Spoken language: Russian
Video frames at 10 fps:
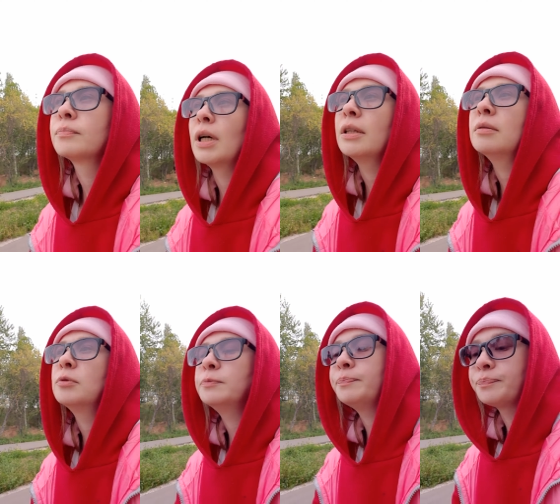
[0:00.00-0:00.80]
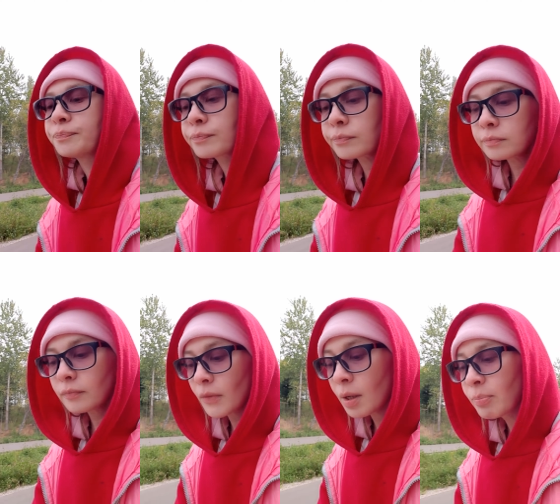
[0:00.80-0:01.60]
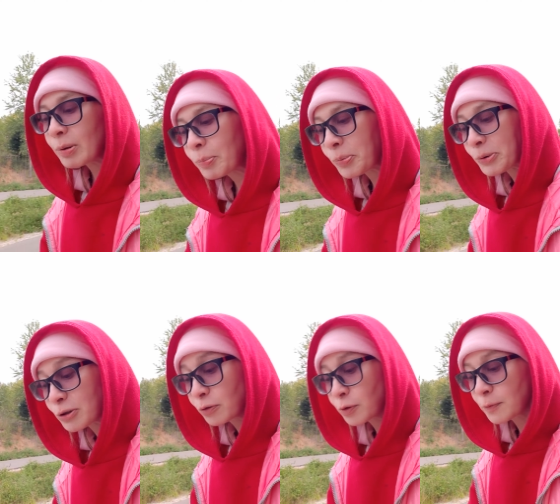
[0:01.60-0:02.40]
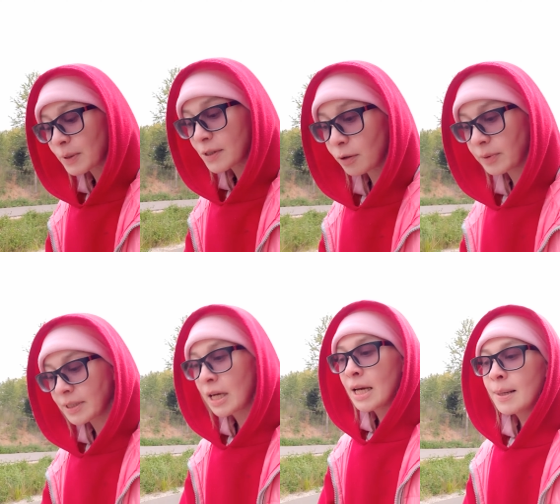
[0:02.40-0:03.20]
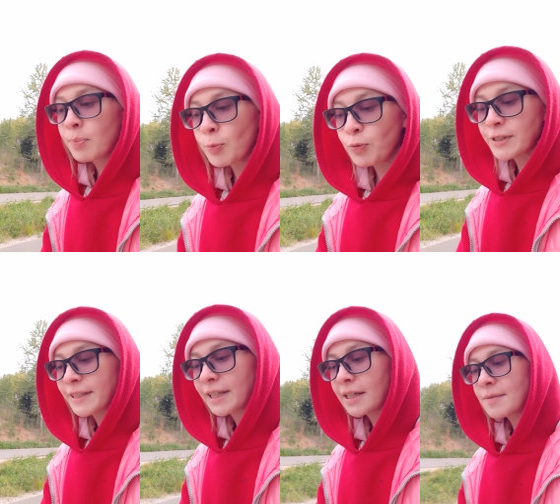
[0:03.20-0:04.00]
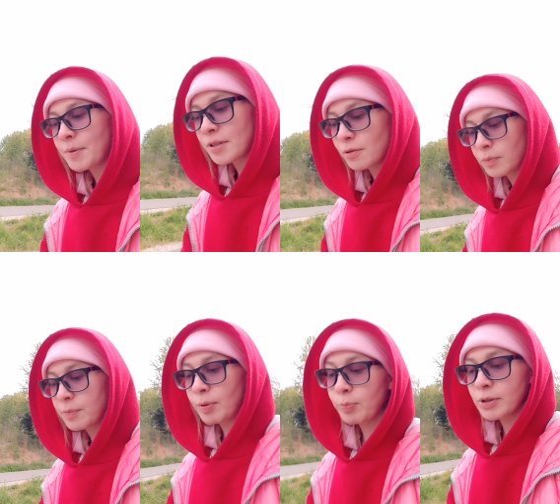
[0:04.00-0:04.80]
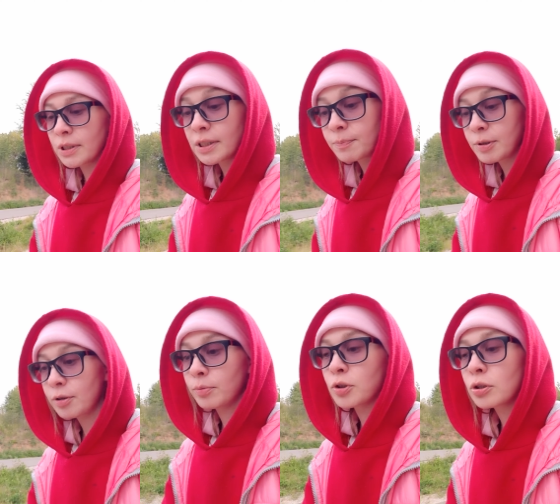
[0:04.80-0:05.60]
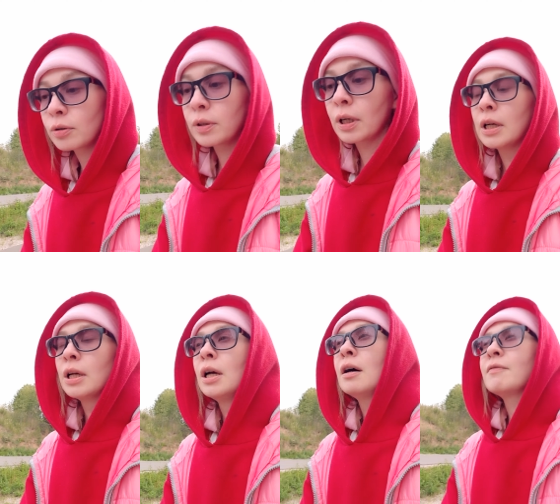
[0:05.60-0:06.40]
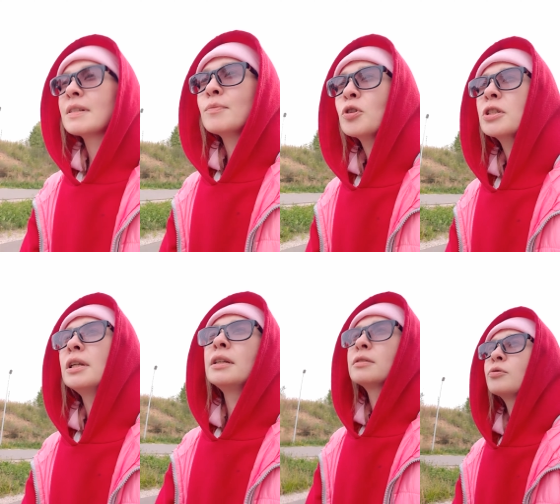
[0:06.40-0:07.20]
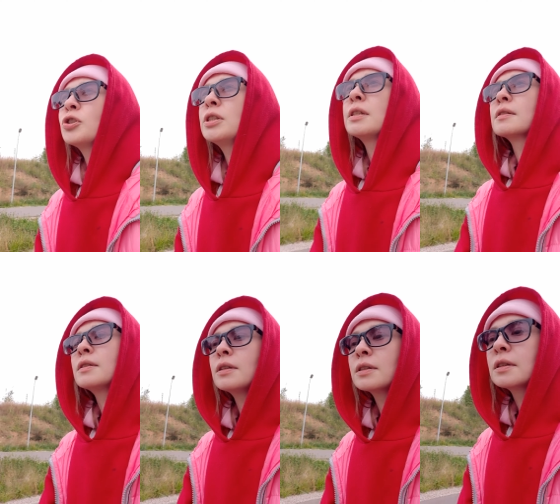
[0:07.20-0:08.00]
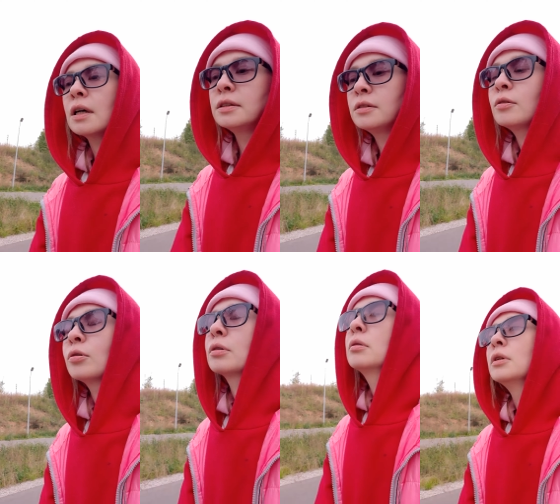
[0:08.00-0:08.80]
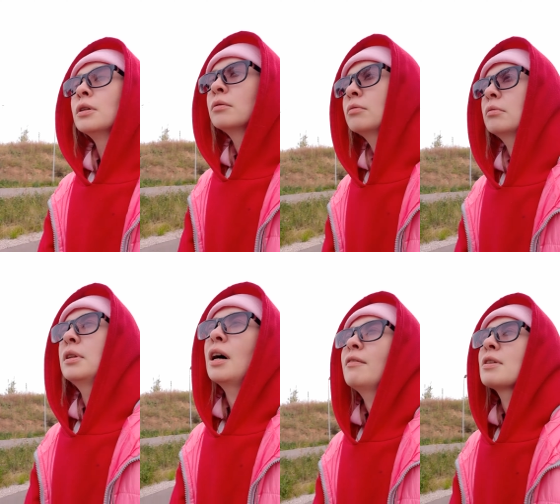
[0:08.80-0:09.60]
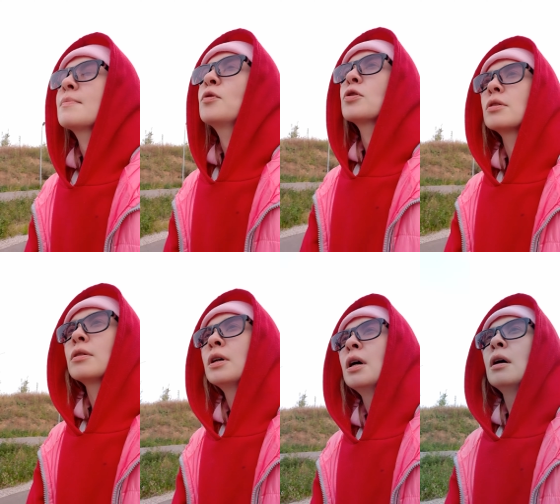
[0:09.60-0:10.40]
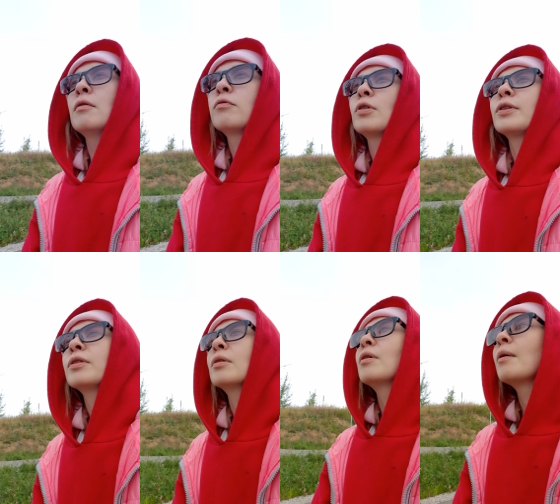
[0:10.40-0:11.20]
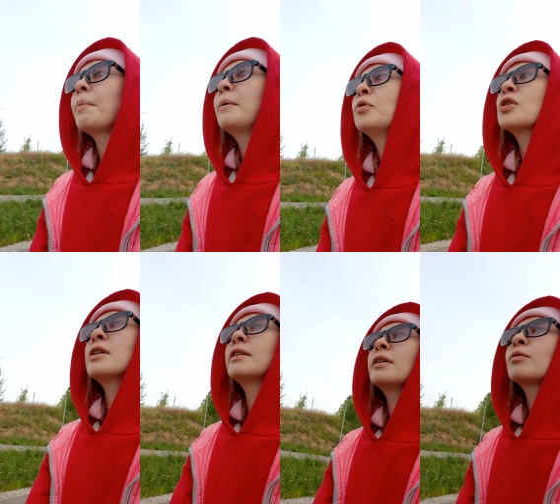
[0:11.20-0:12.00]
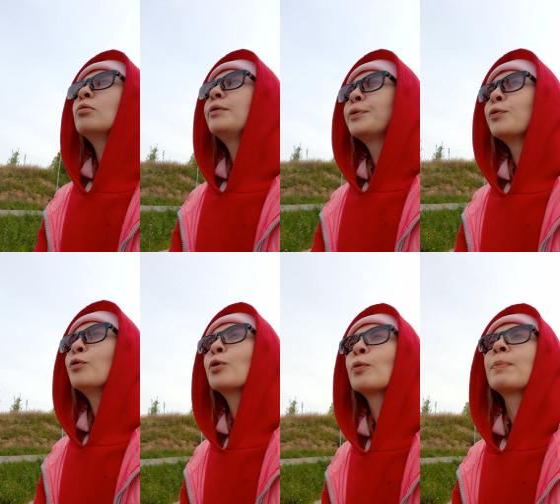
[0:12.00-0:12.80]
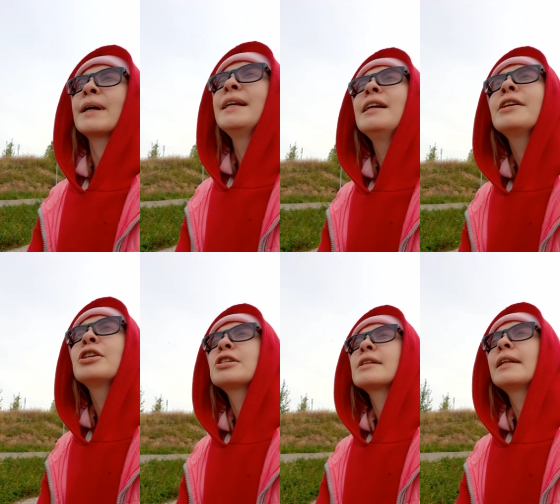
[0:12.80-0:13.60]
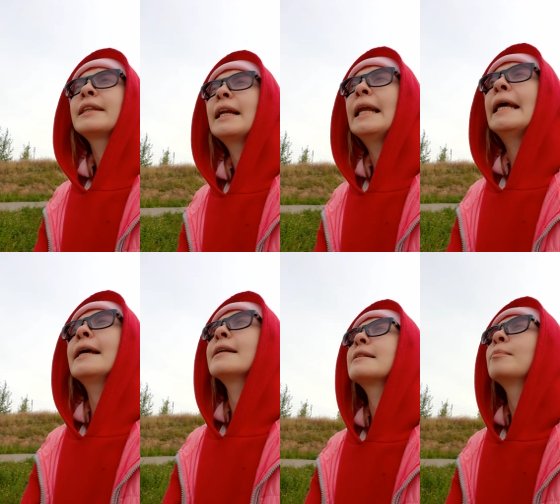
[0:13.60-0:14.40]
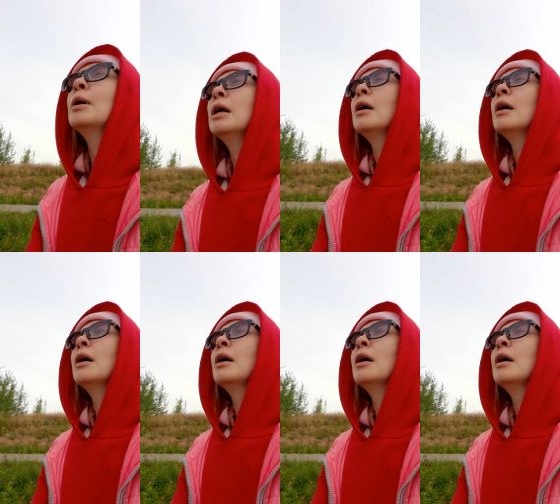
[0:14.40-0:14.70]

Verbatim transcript: Поэтому пропускную способность. Пропускная способность. Пропускная способность, что это? Возможно ли изучить язык за один год? Ну да, возможно. Вот. Но поймешь ли ты культуру, проникнешься ли ты этим,